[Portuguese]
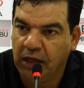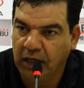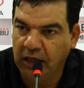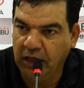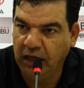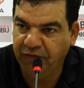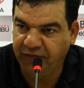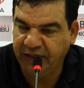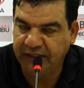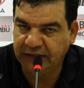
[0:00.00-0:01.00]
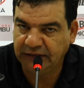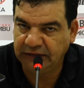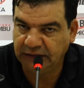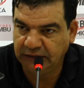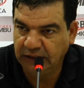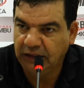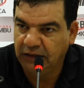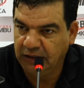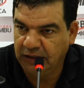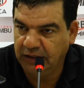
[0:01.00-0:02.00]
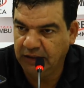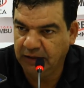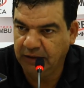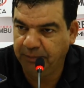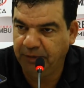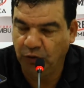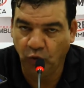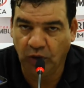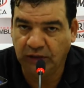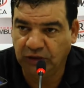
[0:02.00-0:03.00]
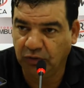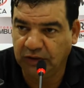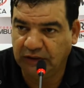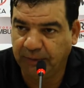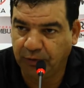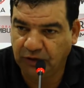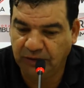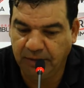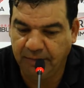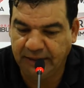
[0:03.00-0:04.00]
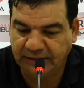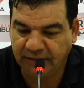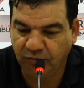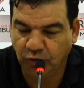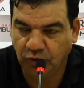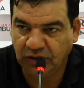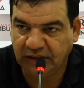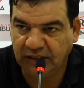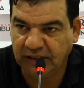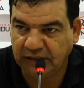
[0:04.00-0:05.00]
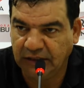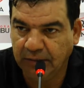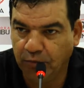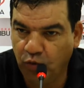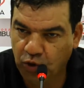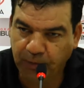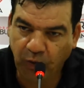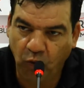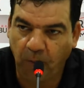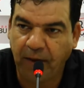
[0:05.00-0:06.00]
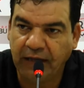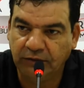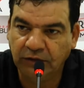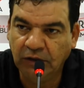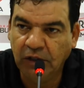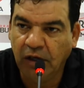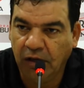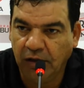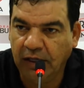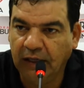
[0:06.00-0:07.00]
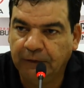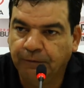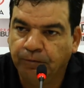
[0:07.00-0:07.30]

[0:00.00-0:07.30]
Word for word: e Francis, é, Pituca tinham que se aproximar mais, estavam muito distantes, muito preocupados né,